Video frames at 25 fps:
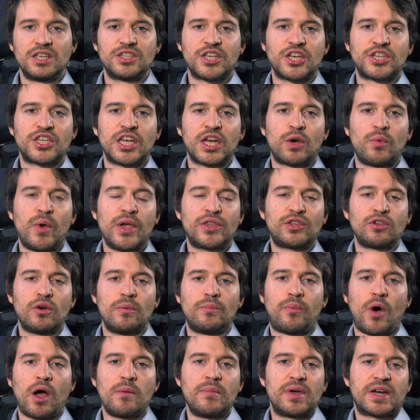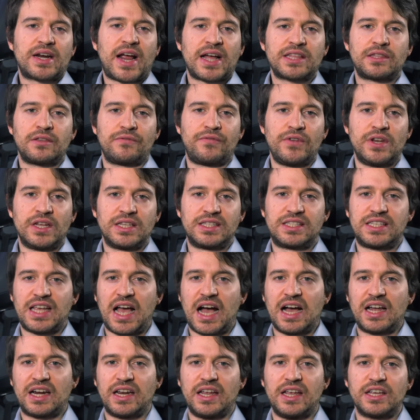Se seguite un po' i mercati
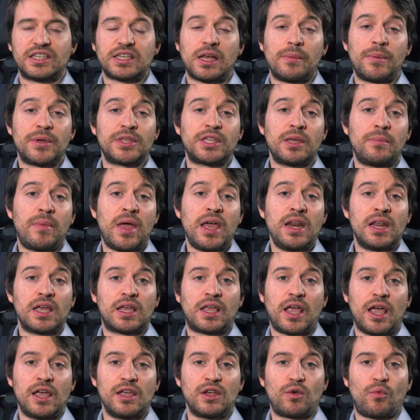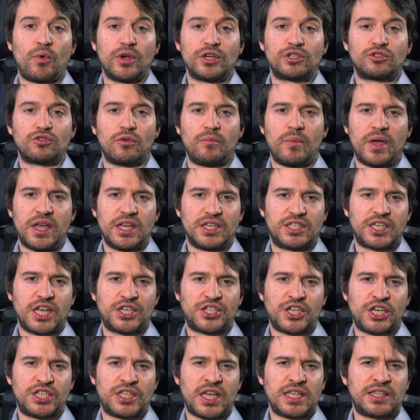finanziari, sapete bene che in questo mese
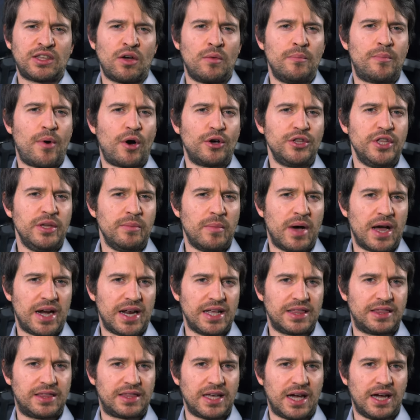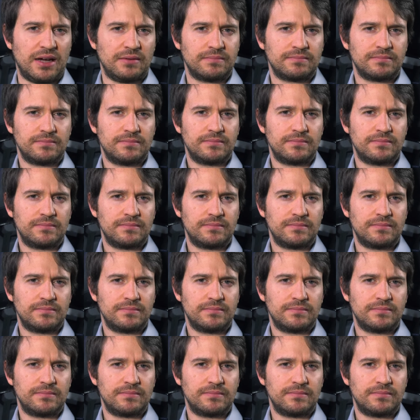c'è stata un po' di maretta.